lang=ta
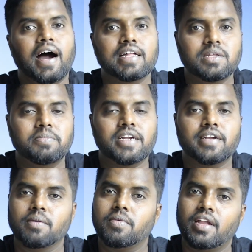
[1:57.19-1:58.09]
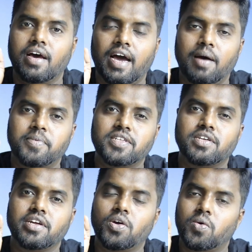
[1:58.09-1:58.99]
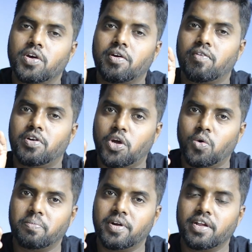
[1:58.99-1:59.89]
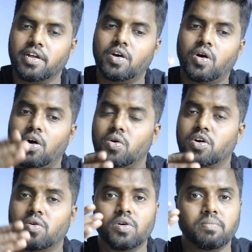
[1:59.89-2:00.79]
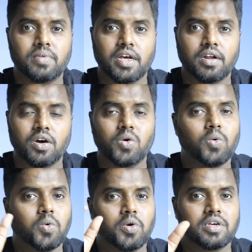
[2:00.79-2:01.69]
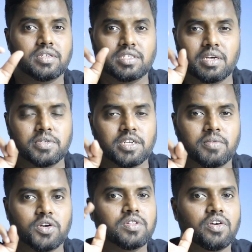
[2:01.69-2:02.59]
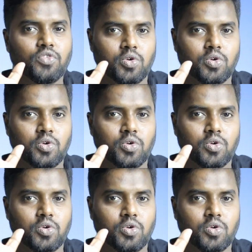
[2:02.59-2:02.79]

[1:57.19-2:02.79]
அந்த மாதிரி டைம்லலாம் அப்பேச்சரை எவ்வளோக்கு எவ்வளோ டவுன் பண்ணுறீங்களோ அவ்வளோக்கு எவ்வளோ பிளர் ஆகும் உங்களோட சப்ஜெக்ட் மட்டும்தான்